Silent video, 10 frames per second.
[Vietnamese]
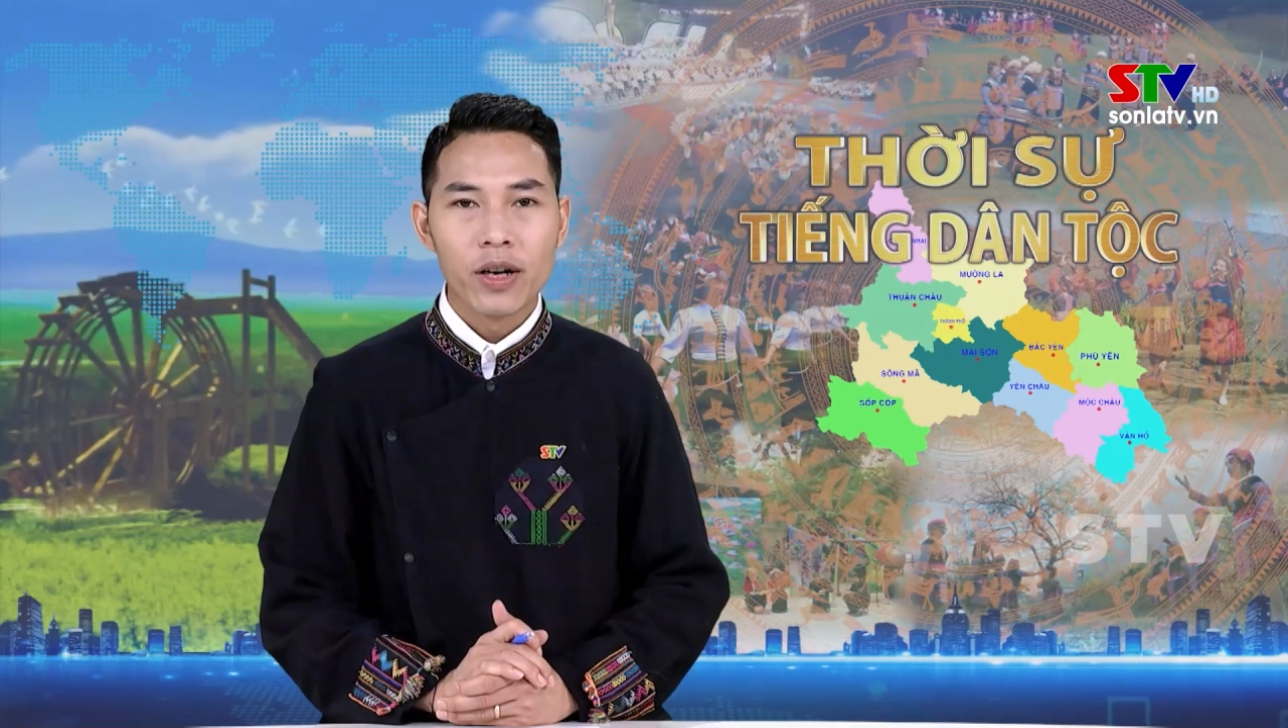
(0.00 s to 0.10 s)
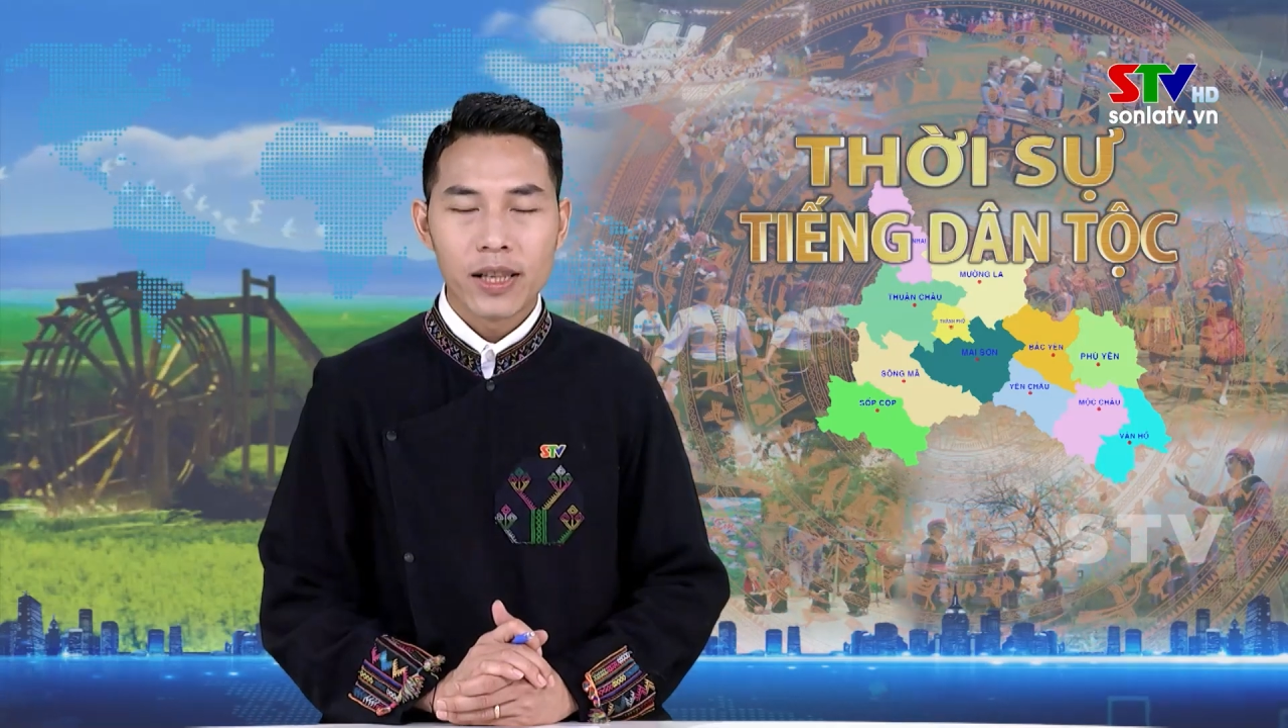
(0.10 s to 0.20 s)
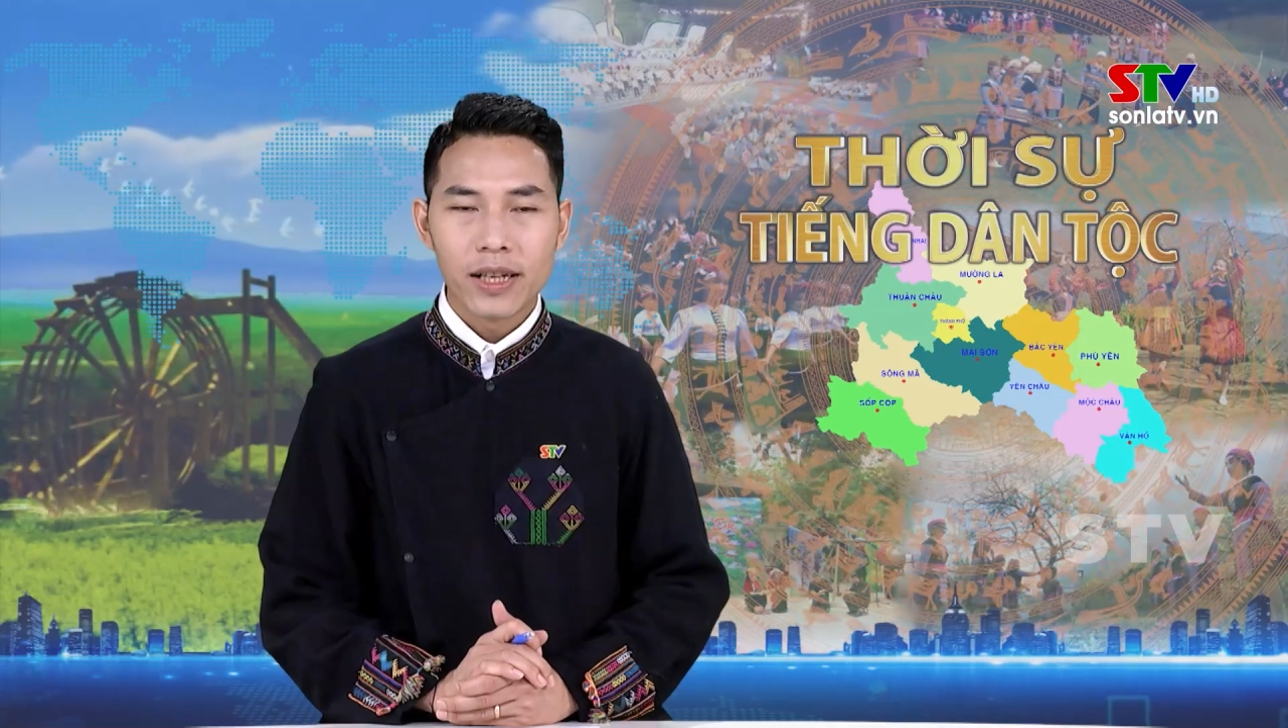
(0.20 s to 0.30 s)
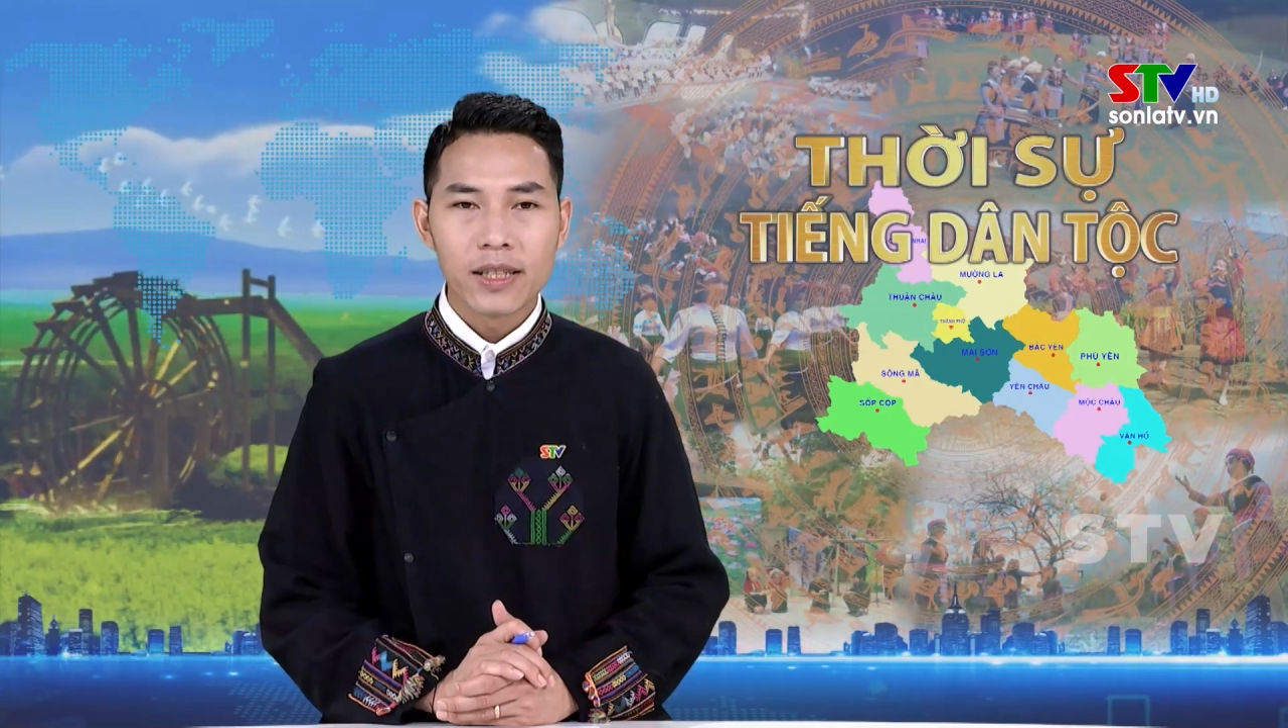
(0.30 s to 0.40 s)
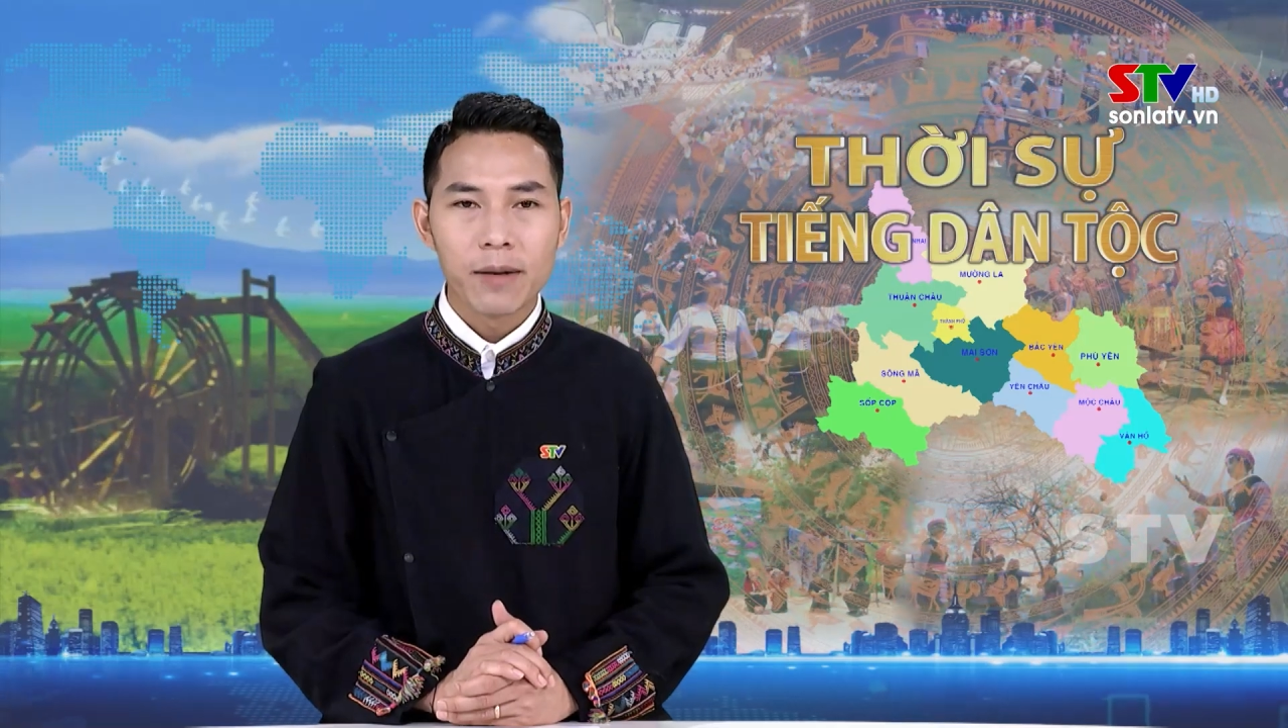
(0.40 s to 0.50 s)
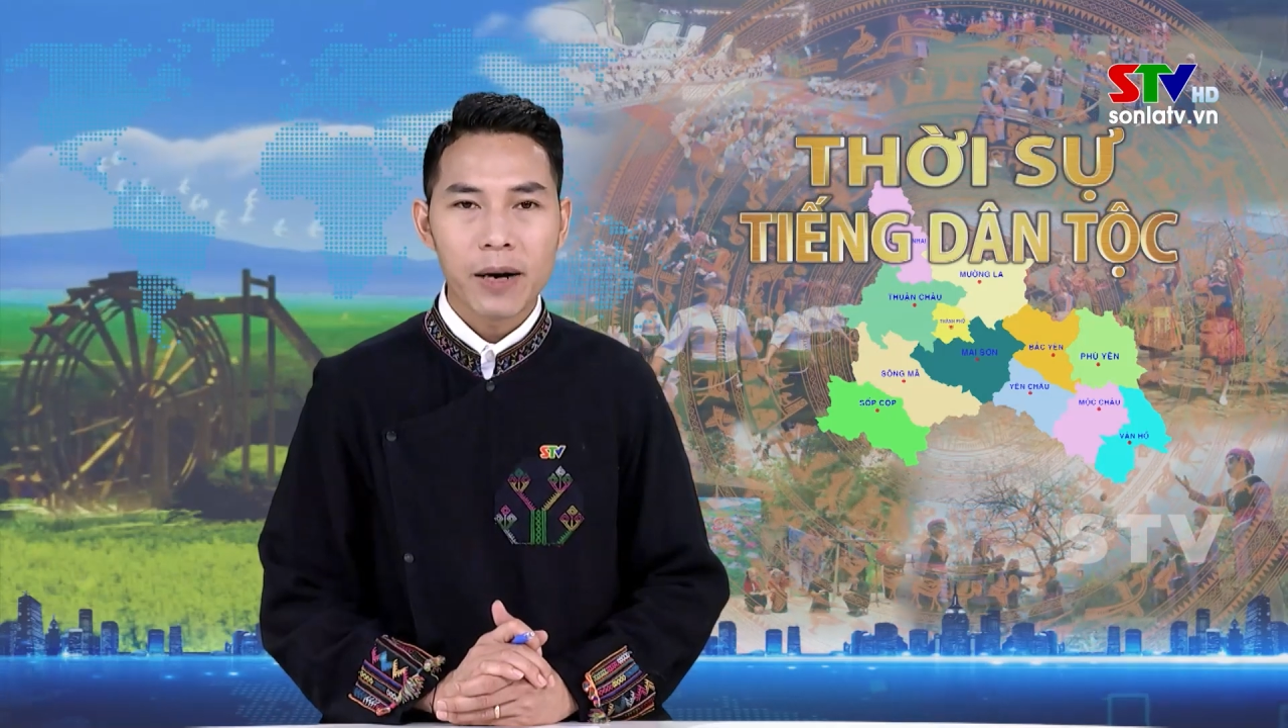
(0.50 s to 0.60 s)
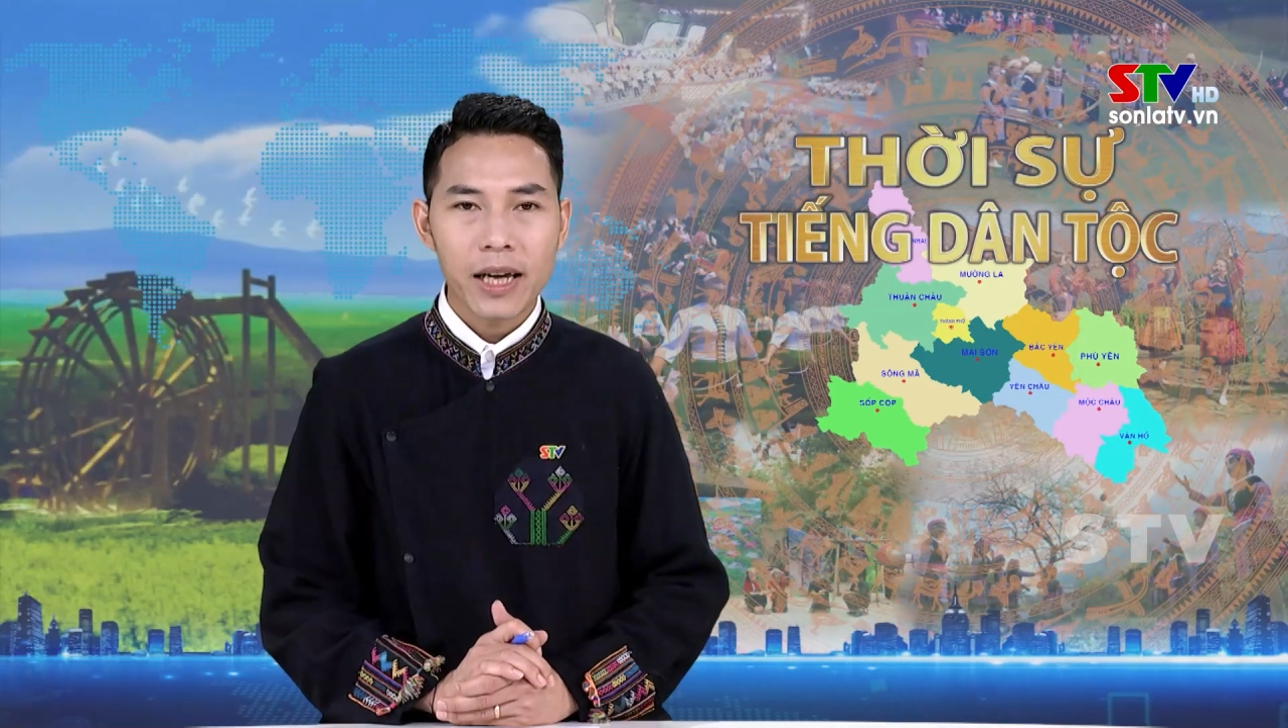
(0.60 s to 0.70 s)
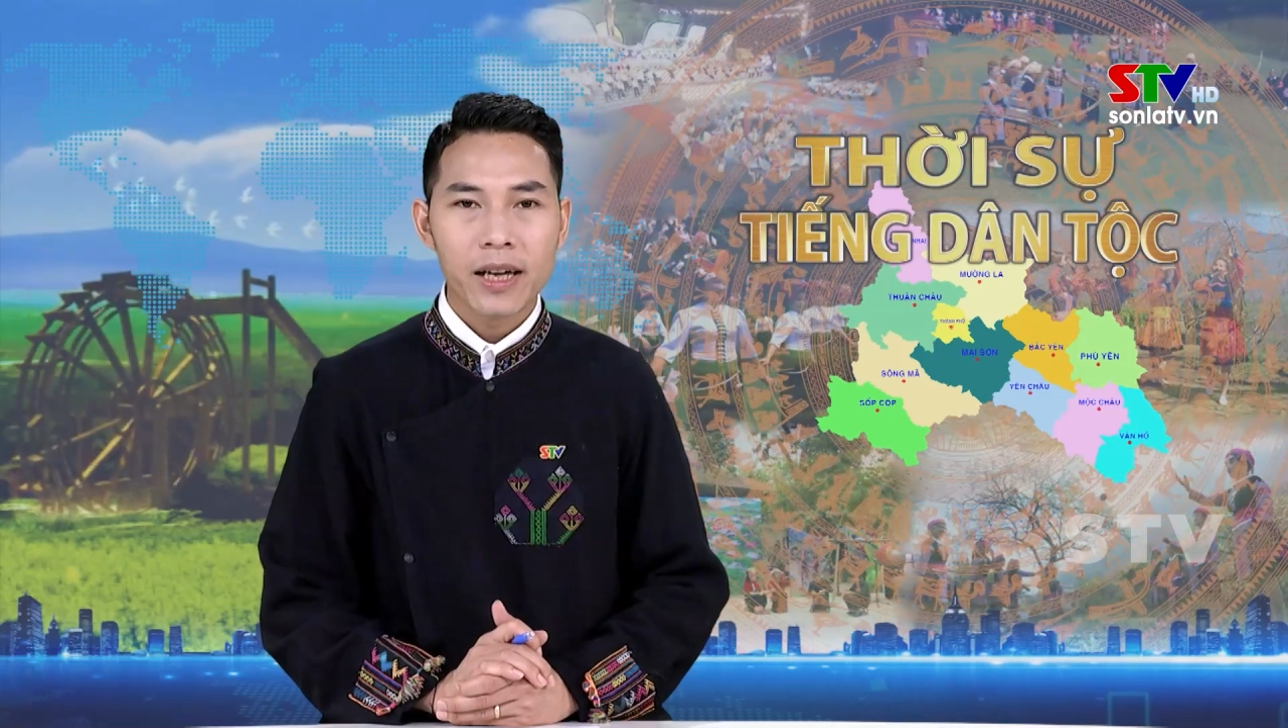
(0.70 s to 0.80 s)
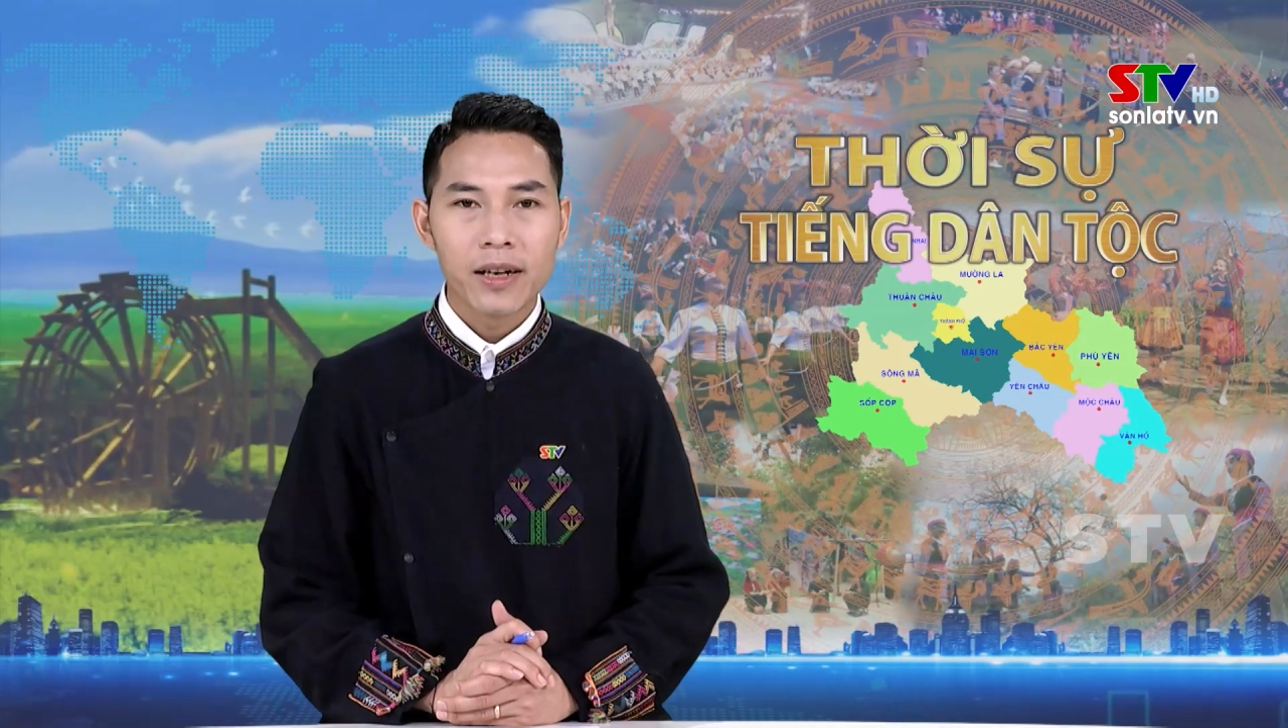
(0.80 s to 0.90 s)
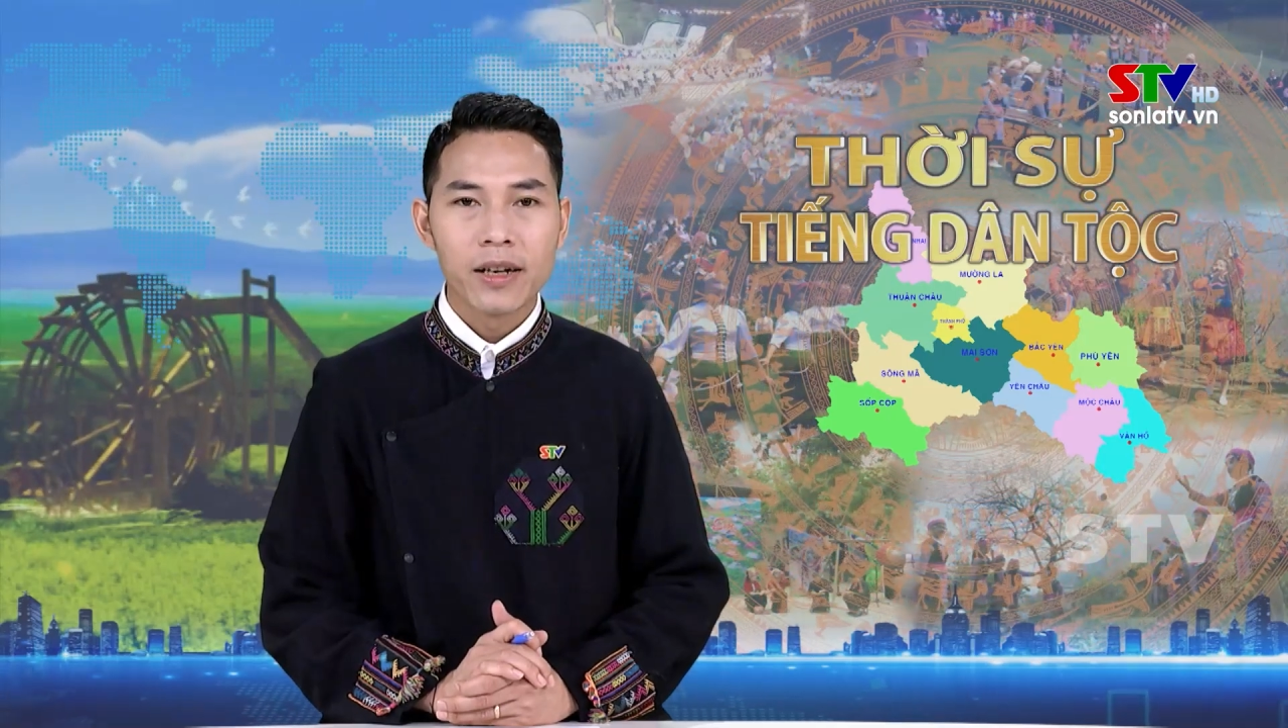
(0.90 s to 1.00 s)
thị trấn Bắc
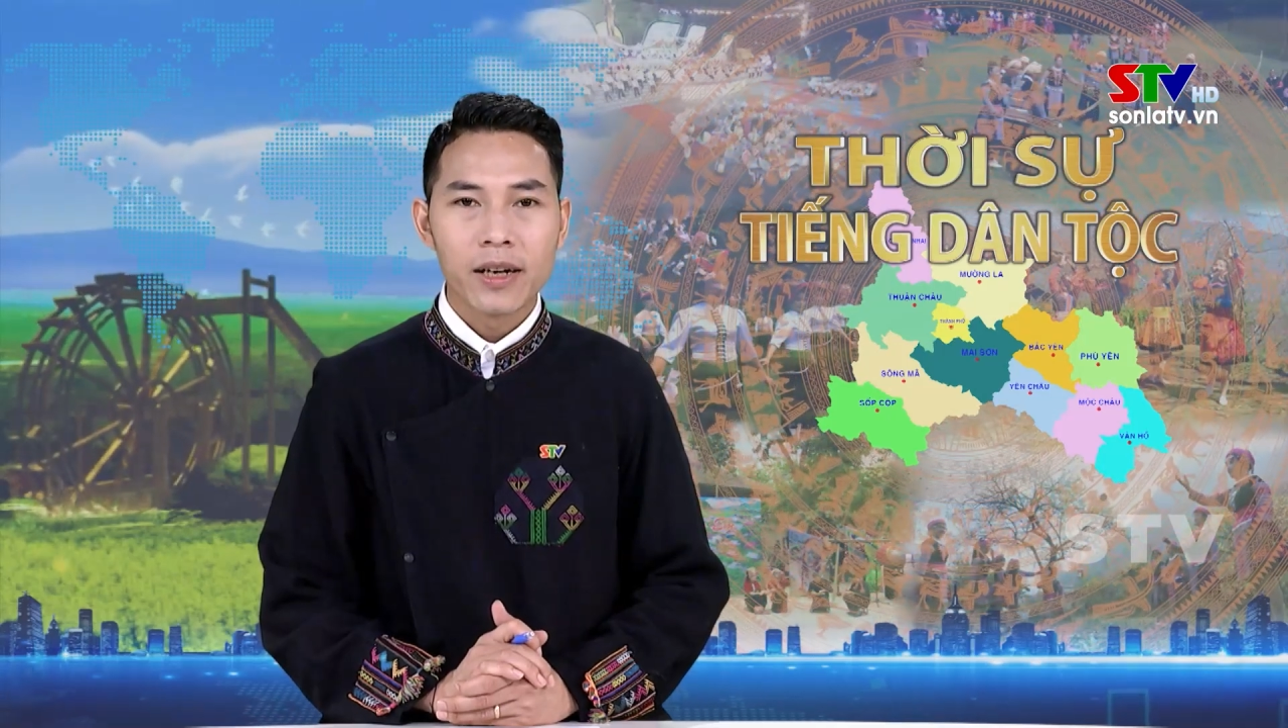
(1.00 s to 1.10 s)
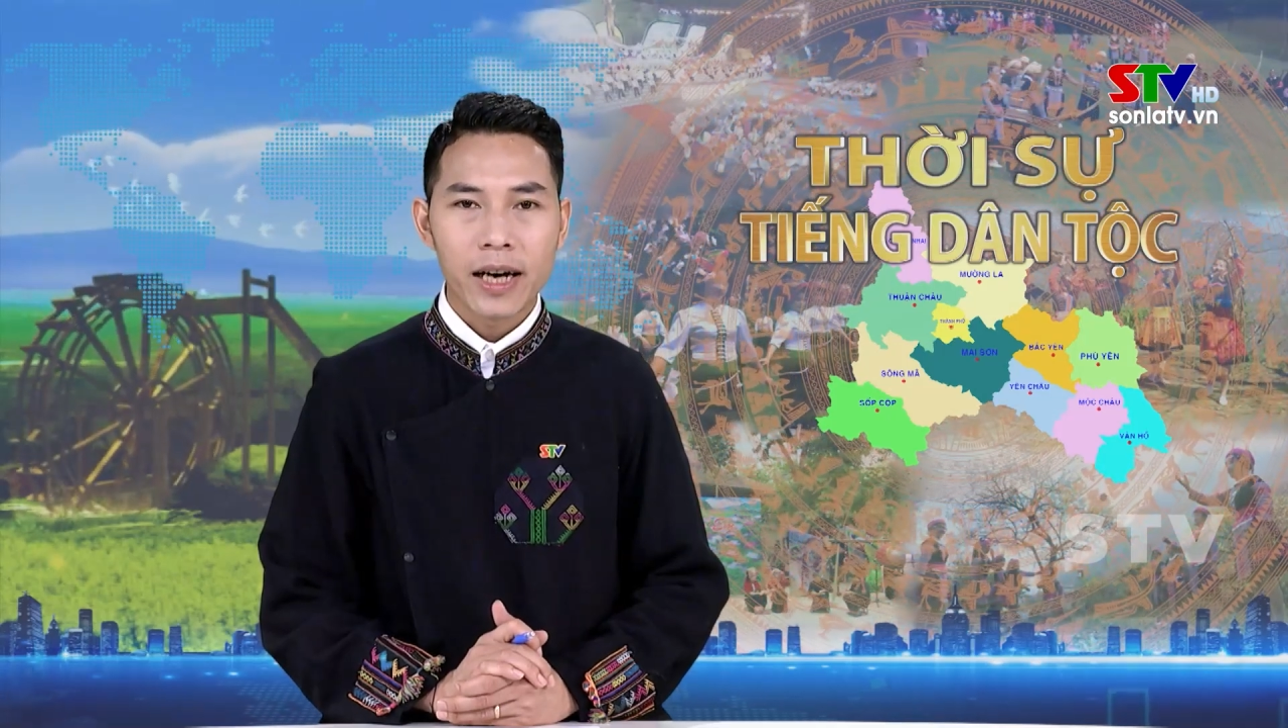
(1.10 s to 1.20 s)
Yên,